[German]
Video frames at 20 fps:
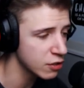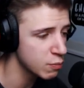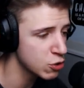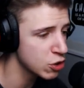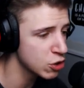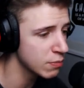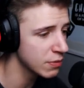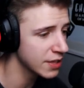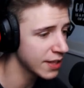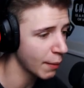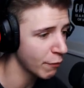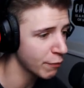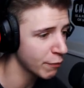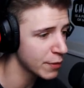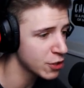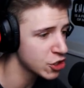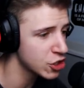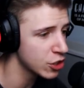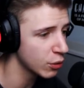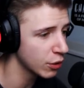Das ist bestimmt eine
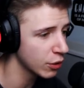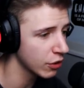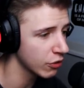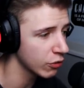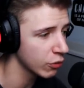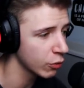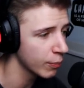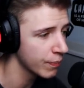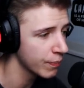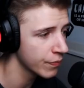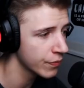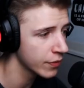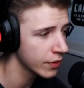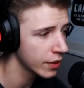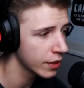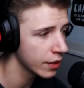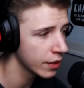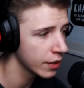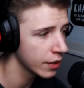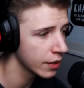Dampfmaschine oder so.
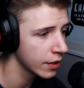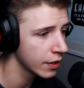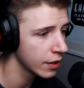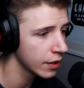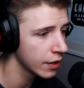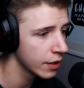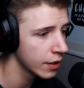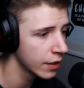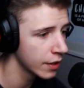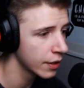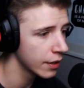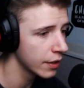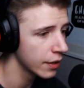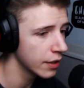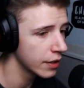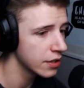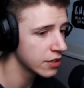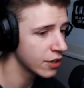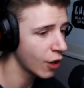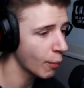
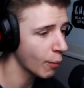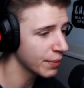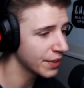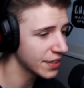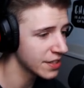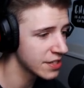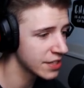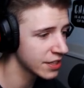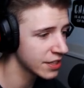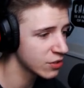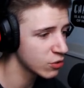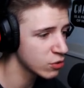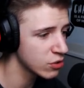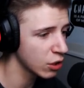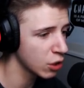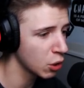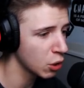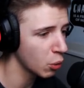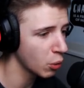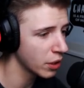Ich glaube, das ist jetzt
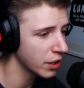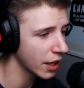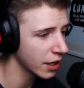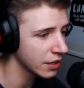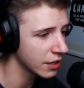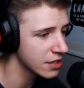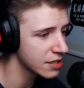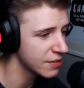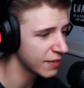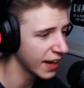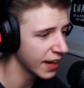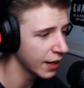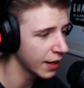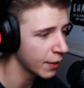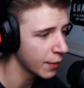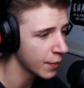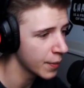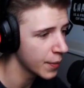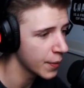unser Goal in Akt 2.